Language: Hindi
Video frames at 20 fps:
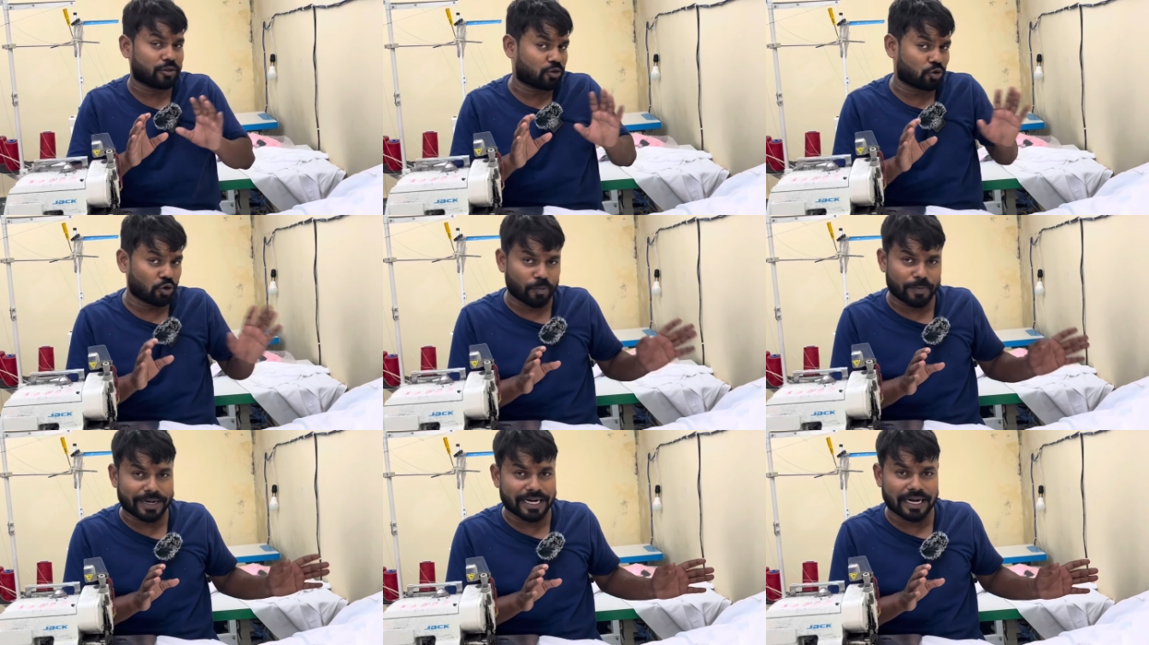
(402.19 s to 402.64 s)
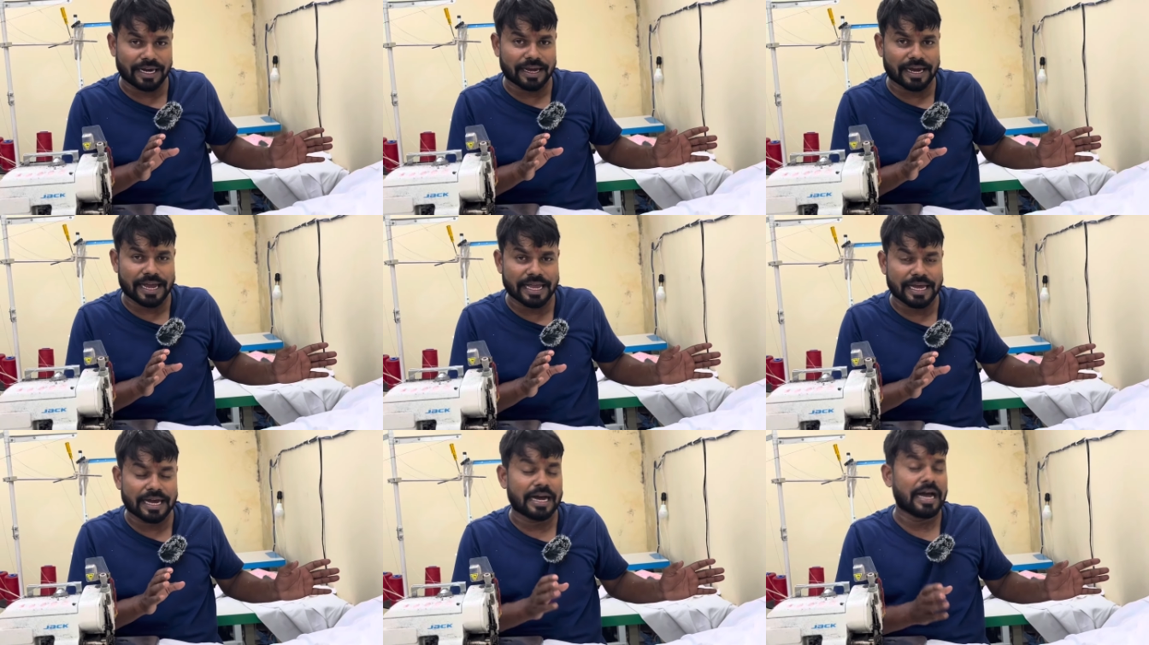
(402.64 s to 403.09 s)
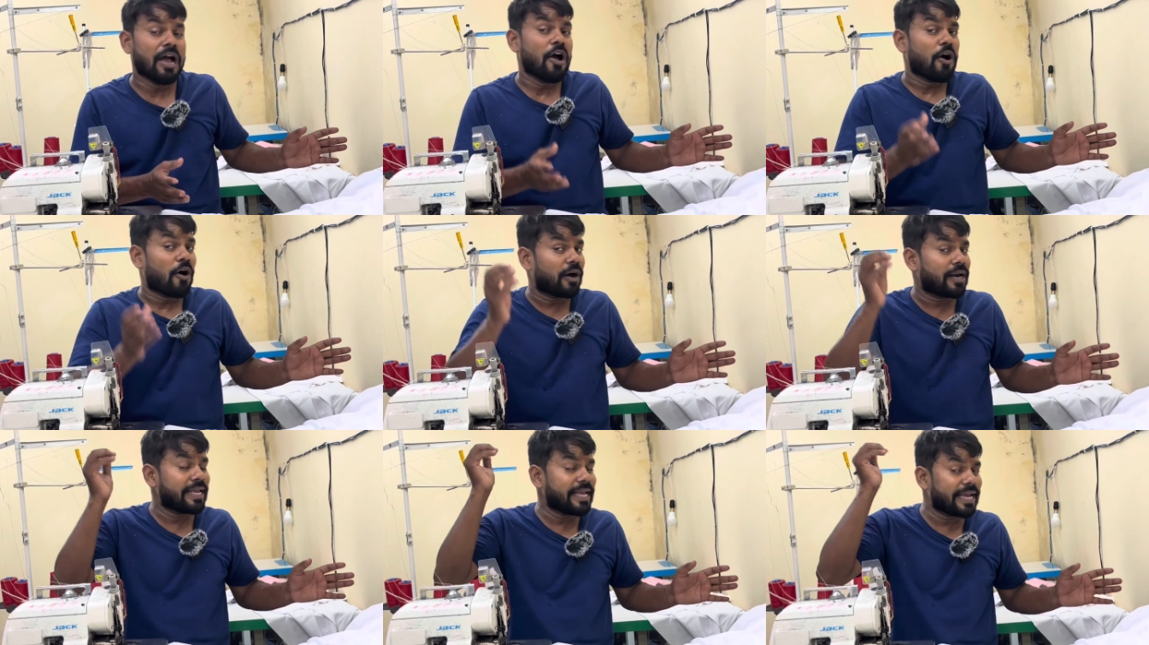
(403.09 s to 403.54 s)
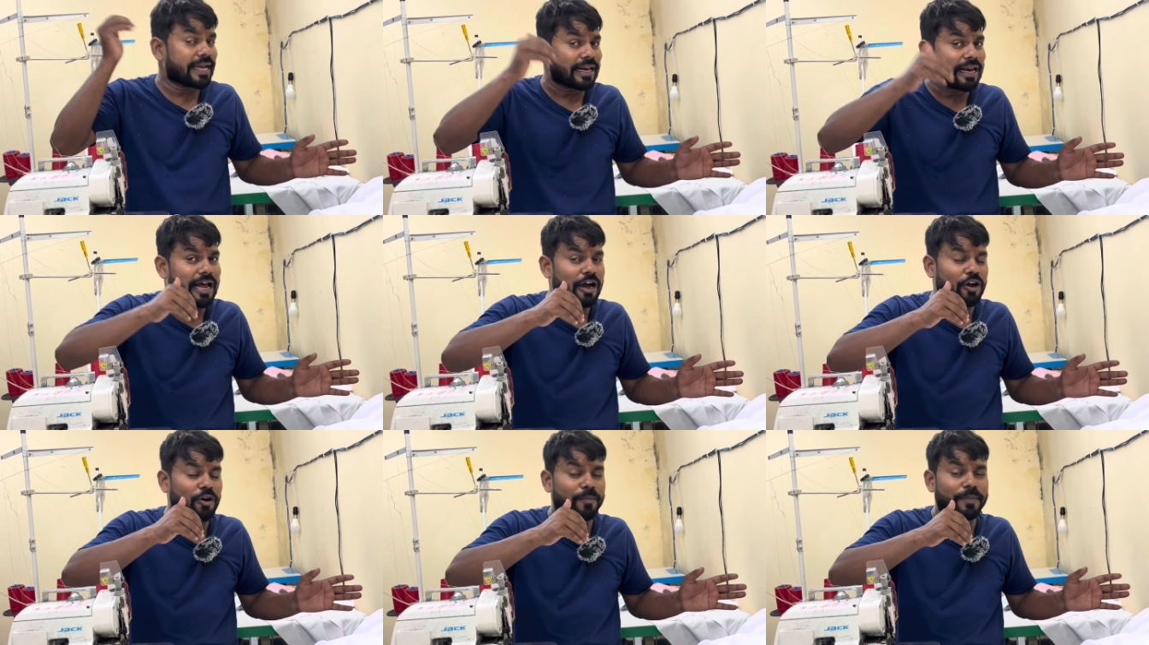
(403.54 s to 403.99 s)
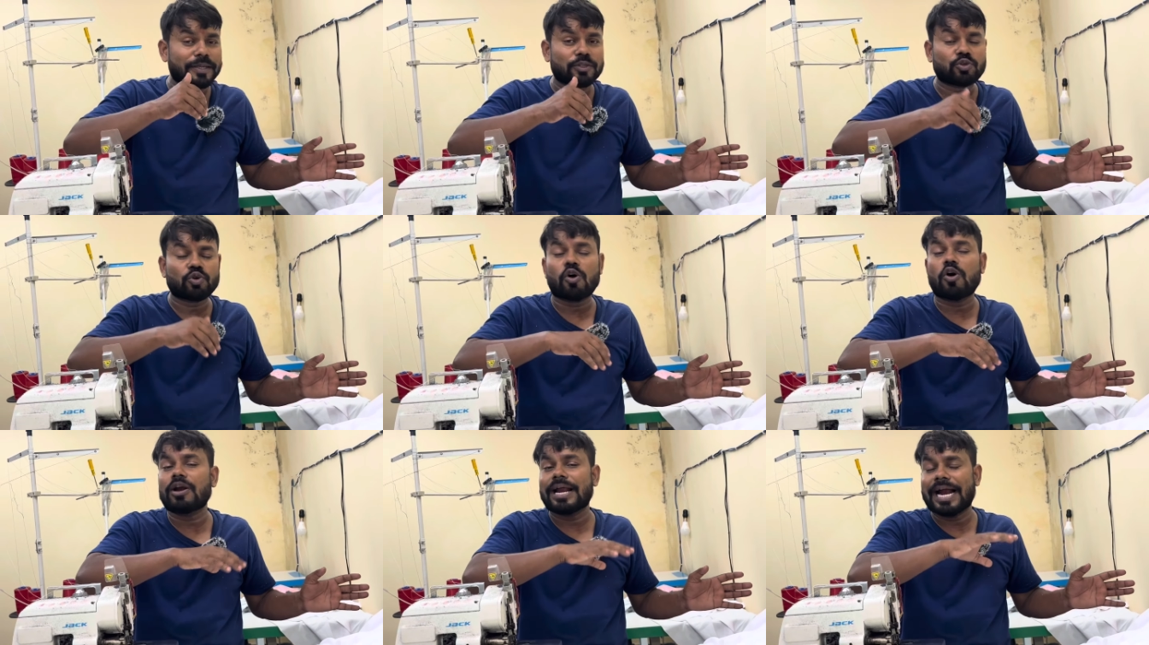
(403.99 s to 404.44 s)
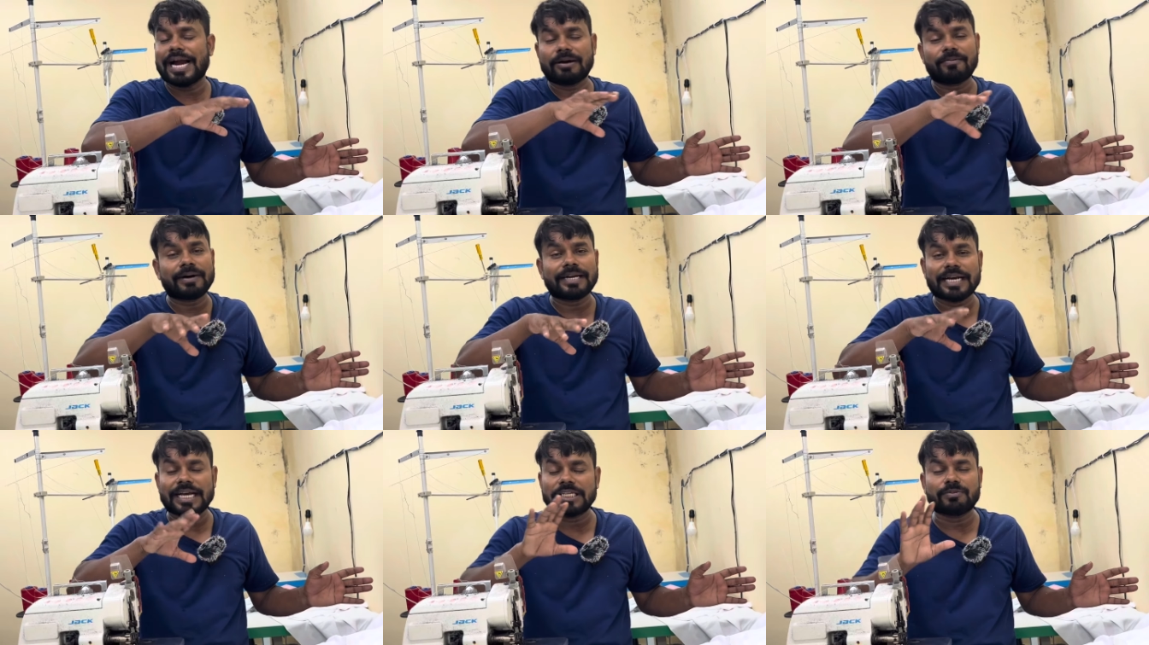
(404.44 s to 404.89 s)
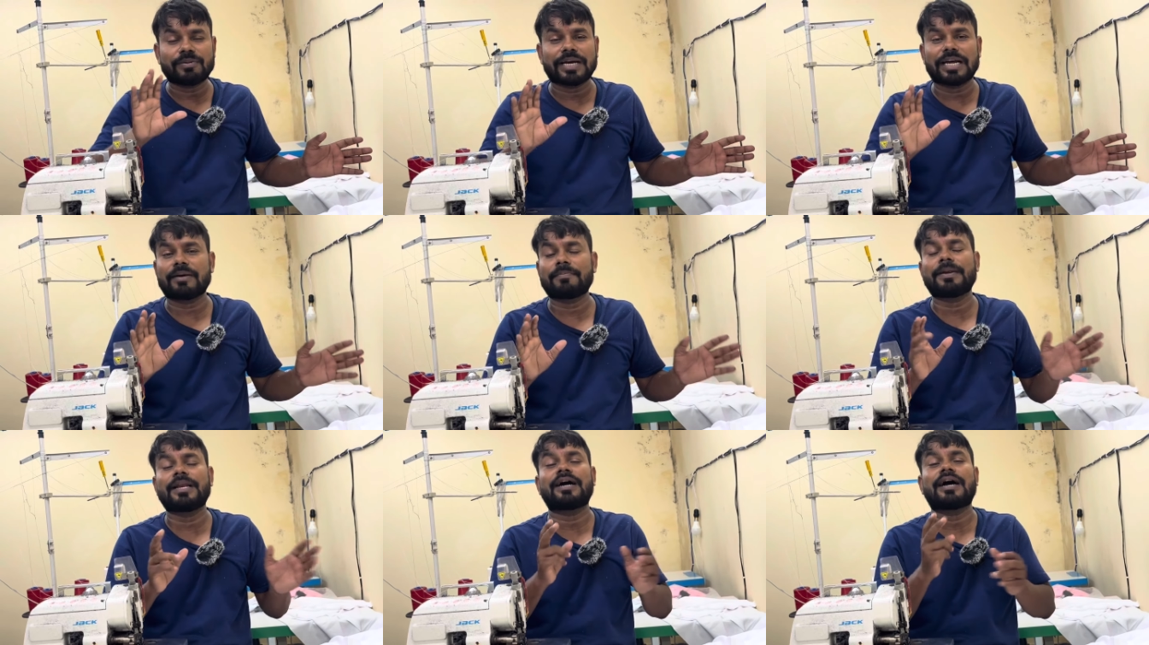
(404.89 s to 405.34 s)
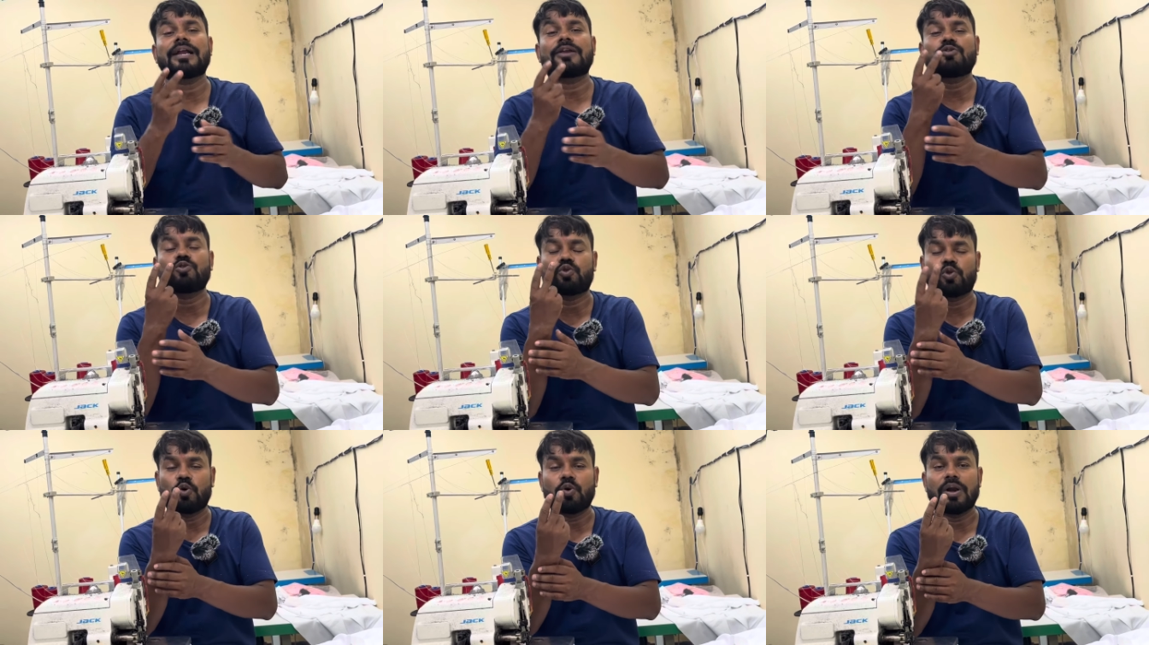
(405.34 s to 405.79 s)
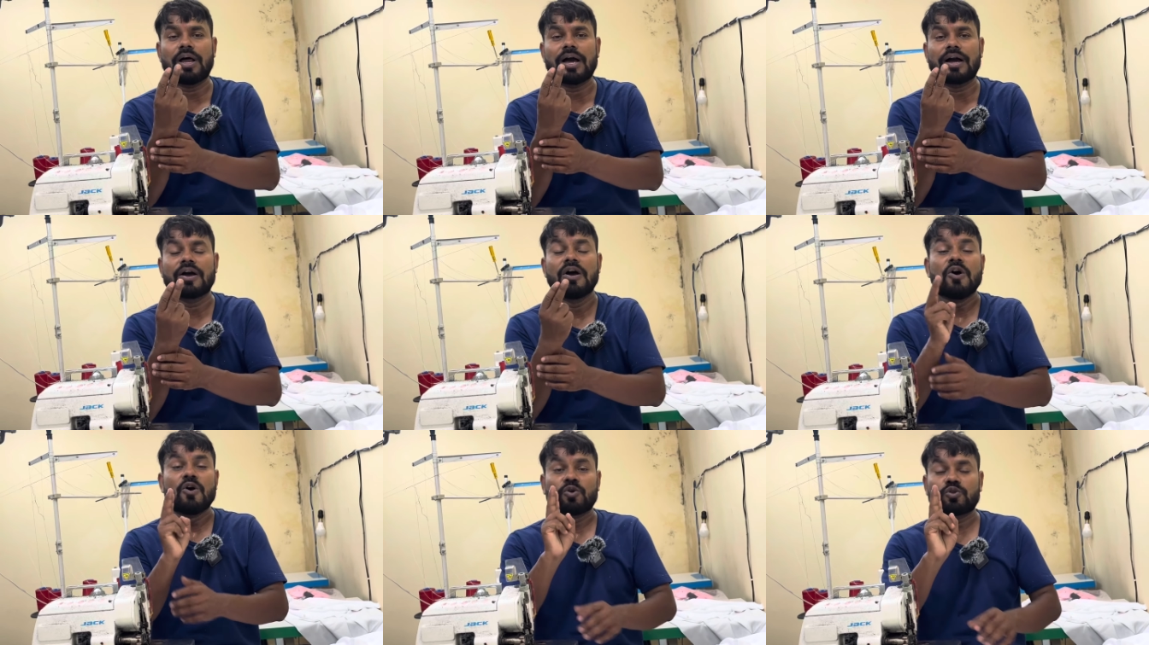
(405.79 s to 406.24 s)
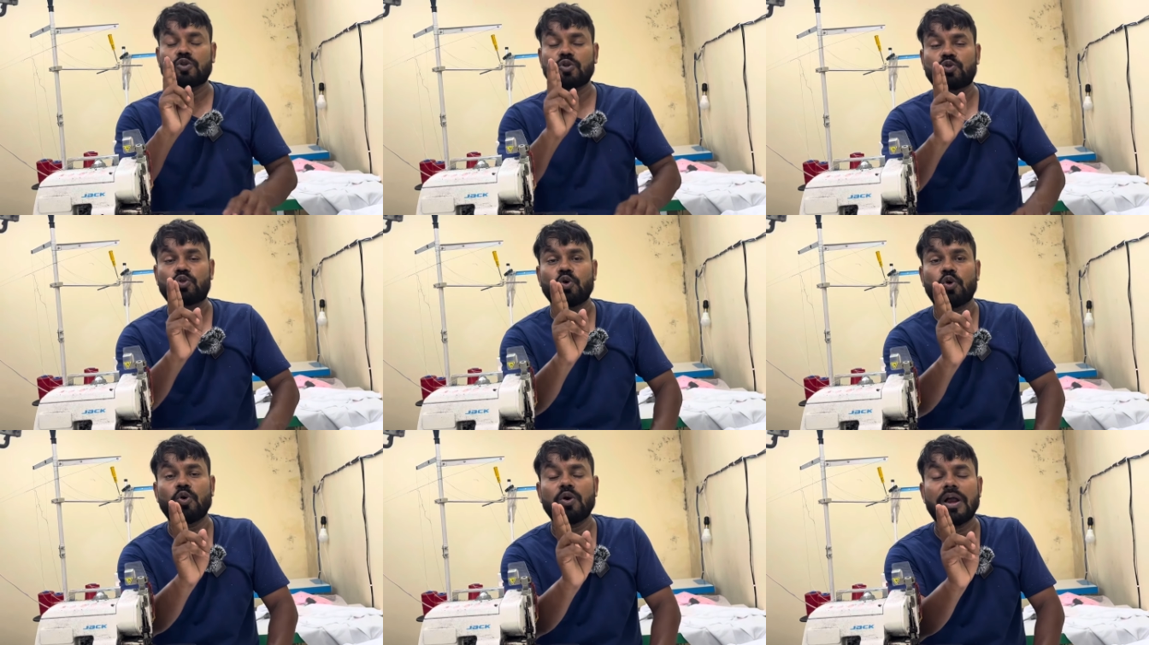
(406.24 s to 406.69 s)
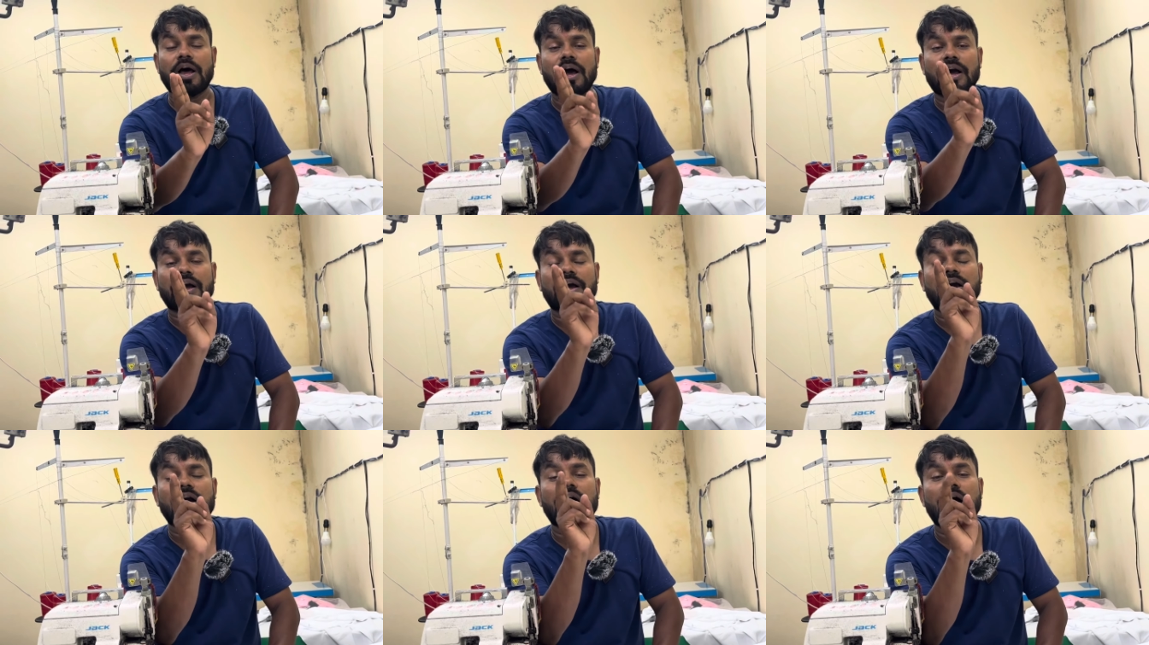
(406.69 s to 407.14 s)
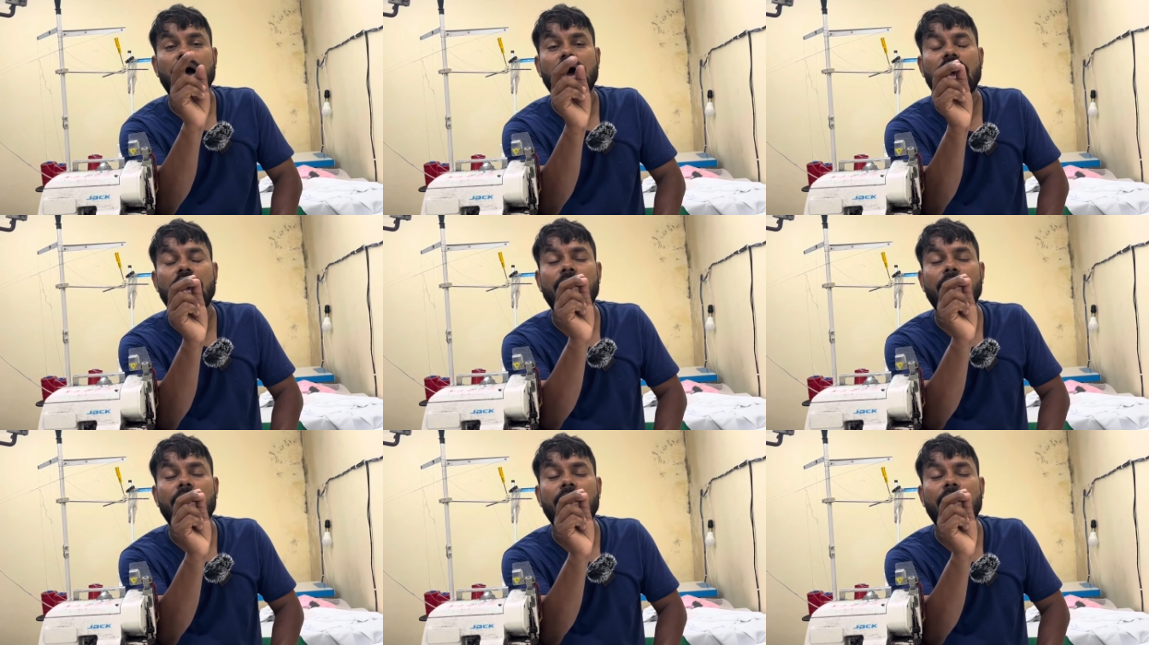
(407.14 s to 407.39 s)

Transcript: तो मैंने लगाया और एक लाख रुपए जो और एडवर्टाइज वगैरह में लगा रहे हो दो लाख तो दो लाख का